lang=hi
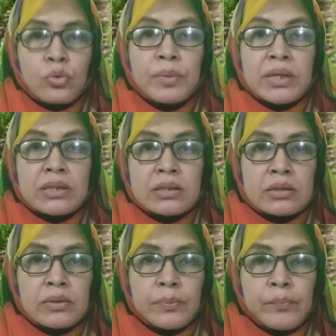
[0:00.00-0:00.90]
खूबी दी
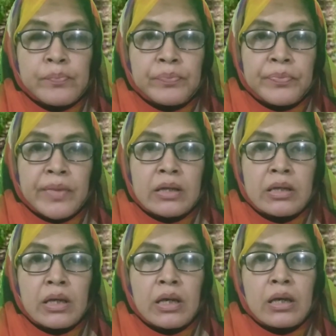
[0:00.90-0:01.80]
थी
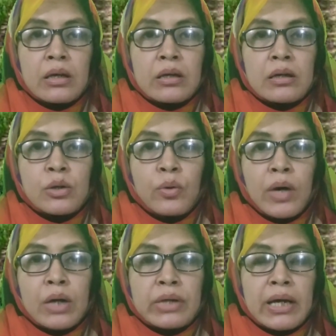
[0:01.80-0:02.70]
कि
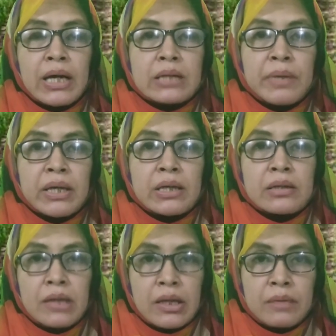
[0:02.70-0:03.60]
लोहा उनके हाथ
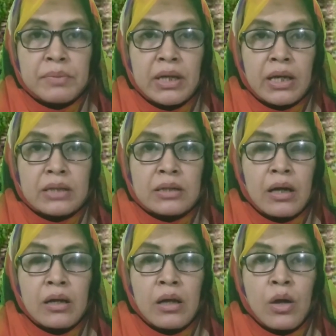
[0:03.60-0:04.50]
में नरम किया
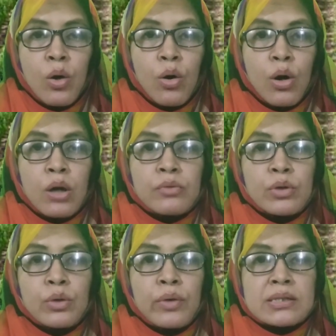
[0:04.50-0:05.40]
था और
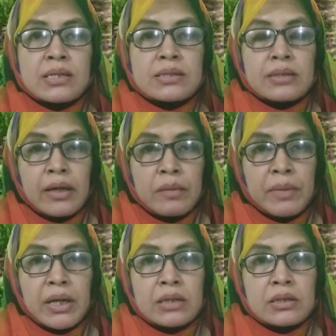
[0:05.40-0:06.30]
वो लोहे से जरहें
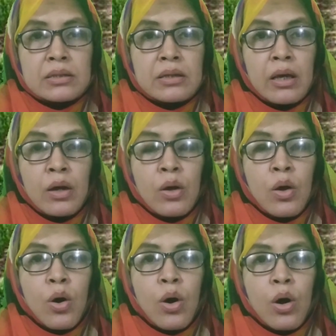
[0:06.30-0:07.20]
बनाते थे
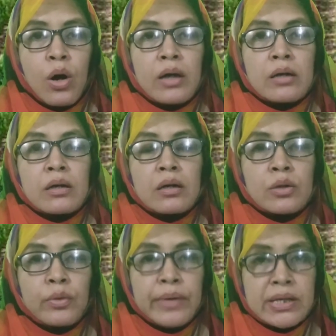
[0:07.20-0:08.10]
और
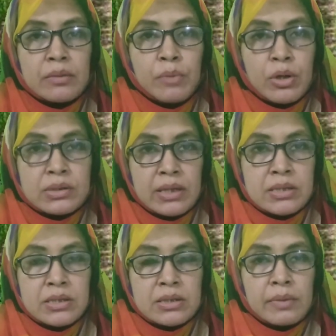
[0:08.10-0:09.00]
लोहे से बहुत
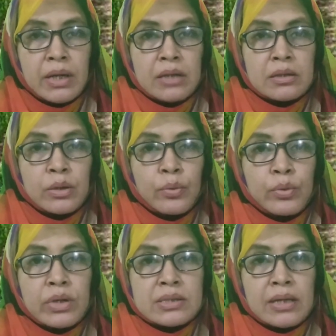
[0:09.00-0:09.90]
सारी चीज़ें बनाते थे
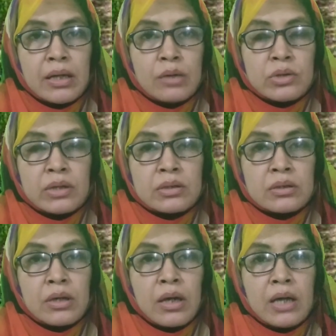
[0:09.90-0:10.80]
उन्हें सेल आउट
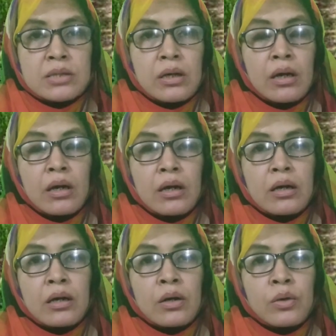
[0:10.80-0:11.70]
करते थे अच्छा
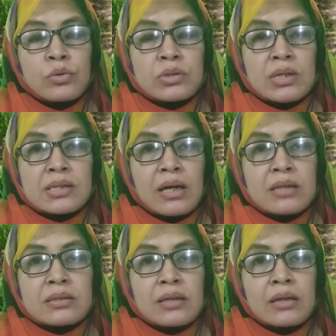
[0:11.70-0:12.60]
उसके
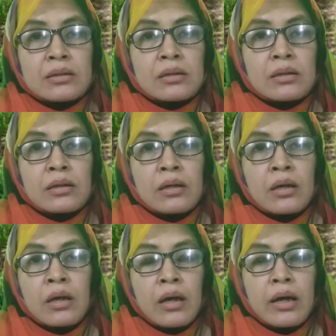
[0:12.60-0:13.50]
साथ साथ
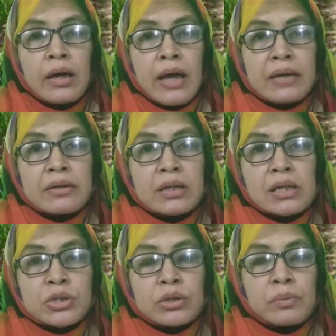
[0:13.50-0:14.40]

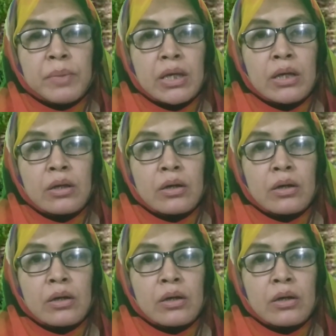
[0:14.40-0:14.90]
एग्रीकल्चर भी